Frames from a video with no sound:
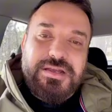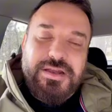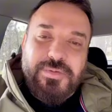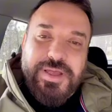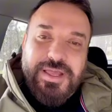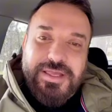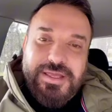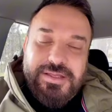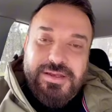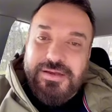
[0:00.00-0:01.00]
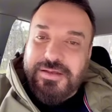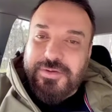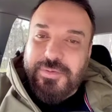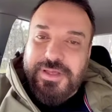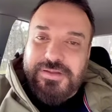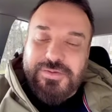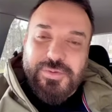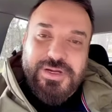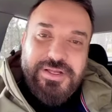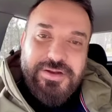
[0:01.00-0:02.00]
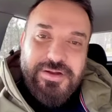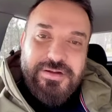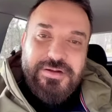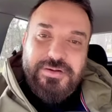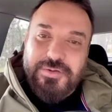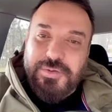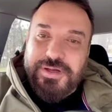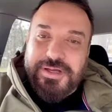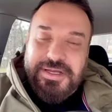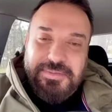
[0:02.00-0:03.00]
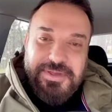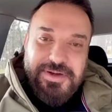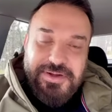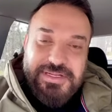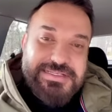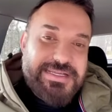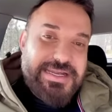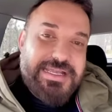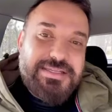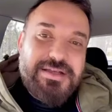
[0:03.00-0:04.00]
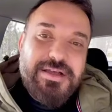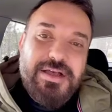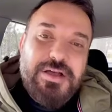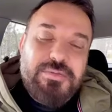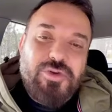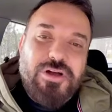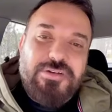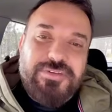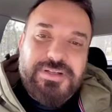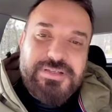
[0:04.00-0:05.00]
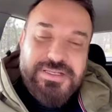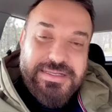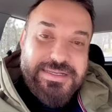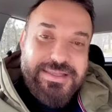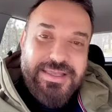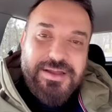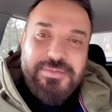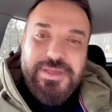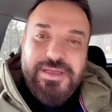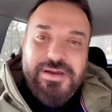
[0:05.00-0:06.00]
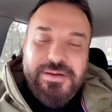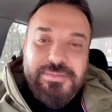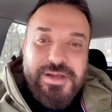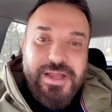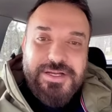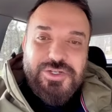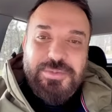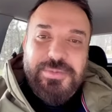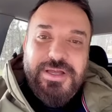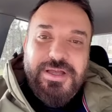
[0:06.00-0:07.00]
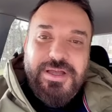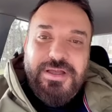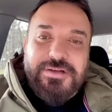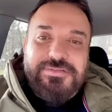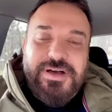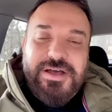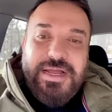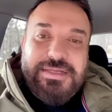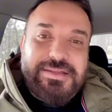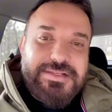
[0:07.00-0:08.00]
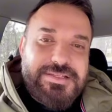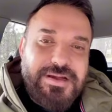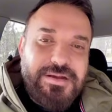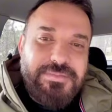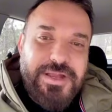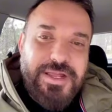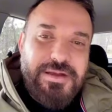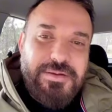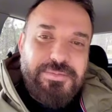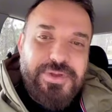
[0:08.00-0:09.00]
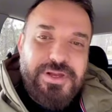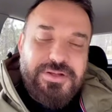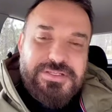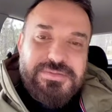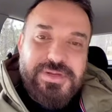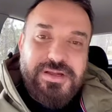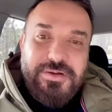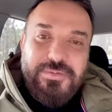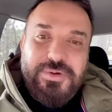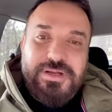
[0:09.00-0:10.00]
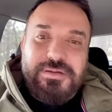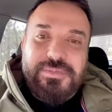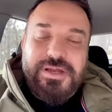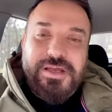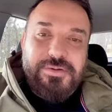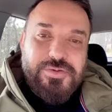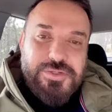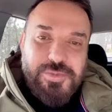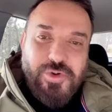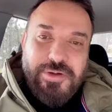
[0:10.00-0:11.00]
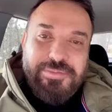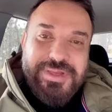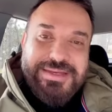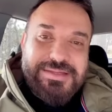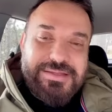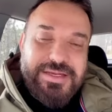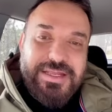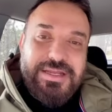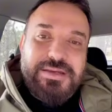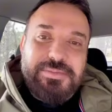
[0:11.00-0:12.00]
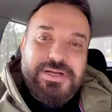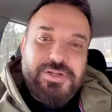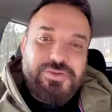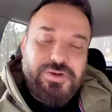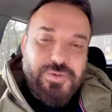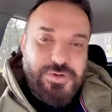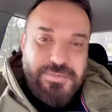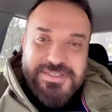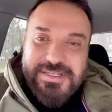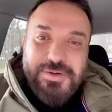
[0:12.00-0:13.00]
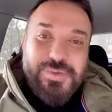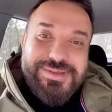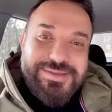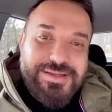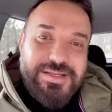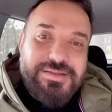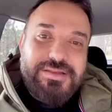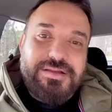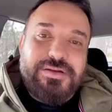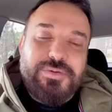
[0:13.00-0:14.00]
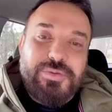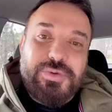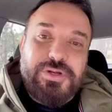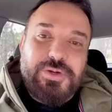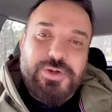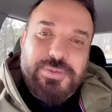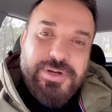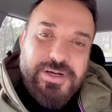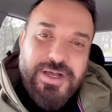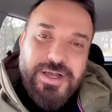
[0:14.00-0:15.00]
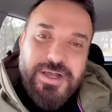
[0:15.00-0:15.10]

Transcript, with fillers: نواحي الكويت والعراق وغرب إيران إذا هيدا منخفض كتير كبير بالحجم فرح يتأثر لبنان بالقسم الأول من هالأسبوع بين التنين بعد الظهر والمساء والثلاثة والأربعة